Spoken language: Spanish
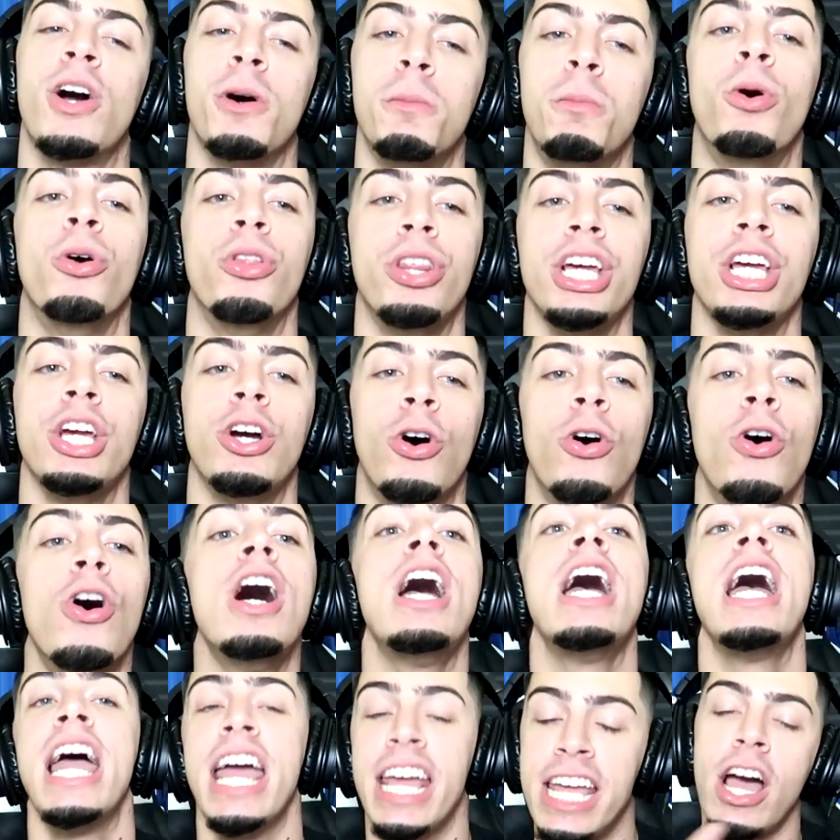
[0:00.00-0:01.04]
como dijo,
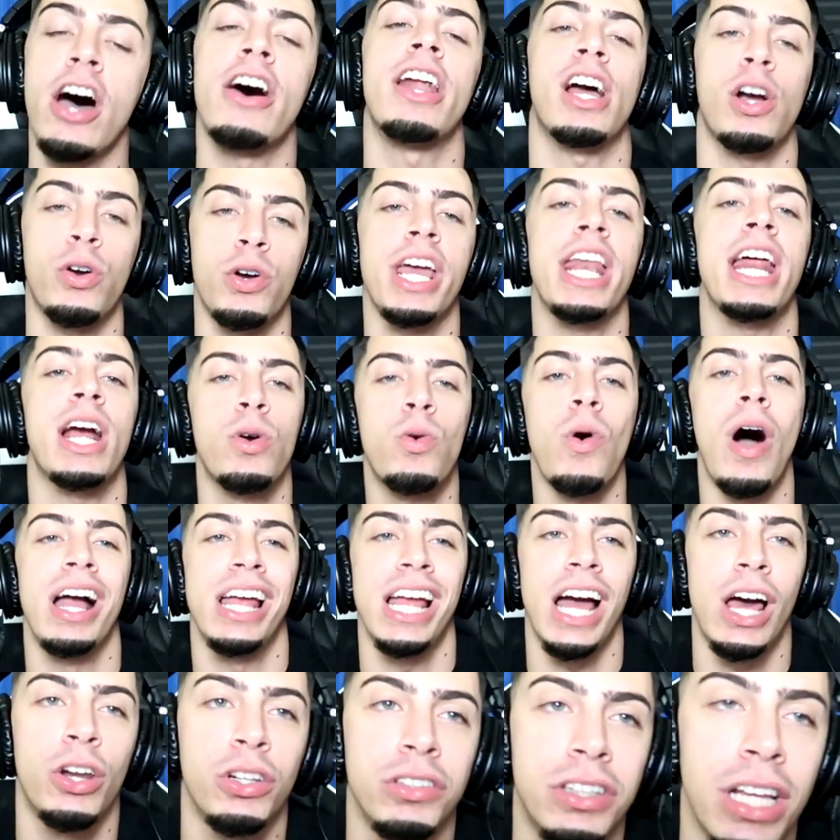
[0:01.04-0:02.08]
y ahora quieres guayar